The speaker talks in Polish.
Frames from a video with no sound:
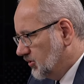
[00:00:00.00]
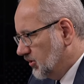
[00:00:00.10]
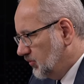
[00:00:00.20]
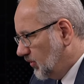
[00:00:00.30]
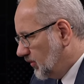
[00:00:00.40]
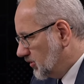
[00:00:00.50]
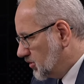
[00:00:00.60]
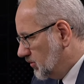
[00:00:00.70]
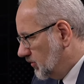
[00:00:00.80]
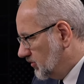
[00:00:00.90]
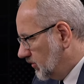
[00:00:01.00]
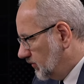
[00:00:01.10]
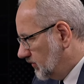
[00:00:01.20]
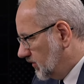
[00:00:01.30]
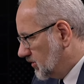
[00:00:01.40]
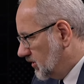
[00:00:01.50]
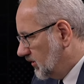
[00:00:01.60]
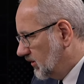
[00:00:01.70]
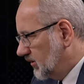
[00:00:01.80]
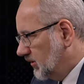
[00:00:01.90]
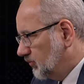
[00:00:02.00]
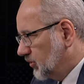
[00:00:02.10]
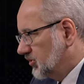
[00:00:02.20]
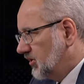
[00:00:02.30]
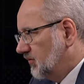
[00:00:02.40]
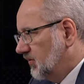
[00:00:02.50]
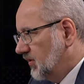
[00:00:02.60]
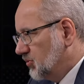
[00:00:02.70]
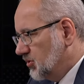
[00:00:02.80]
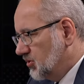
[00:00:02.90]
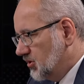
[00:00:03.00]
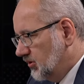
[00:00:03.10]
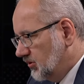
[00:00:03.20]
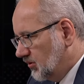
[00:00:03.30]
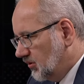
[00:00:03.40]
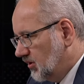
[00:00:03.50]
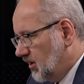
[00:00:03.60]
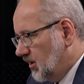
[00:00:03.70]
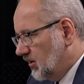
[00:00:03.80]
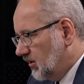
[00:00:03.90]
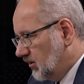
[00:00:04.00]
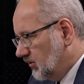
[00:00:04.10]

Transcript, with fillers: Jeżeli popatrzymy sobie właśnie na te podstawowe przyczyny, to e,